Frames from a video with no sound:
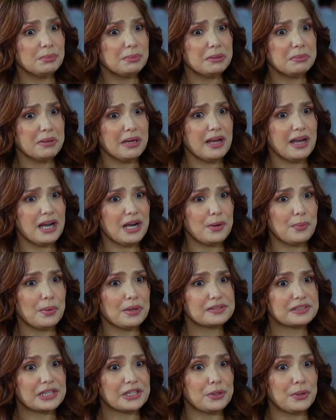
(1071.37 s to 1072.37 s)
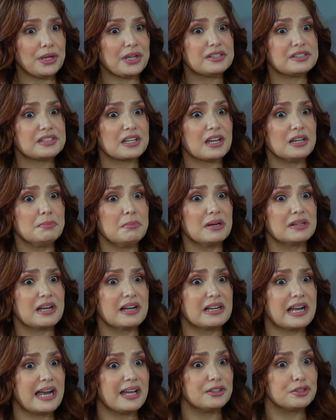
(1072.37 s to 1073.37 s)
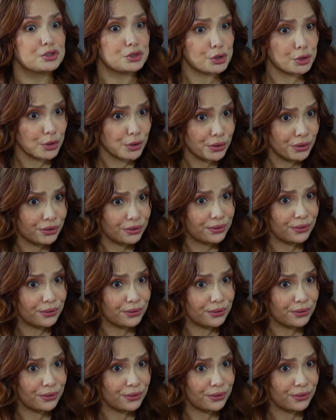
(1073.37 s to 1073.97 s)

kami maaawa sa'yo? Eh? Isa kang manggagansyo?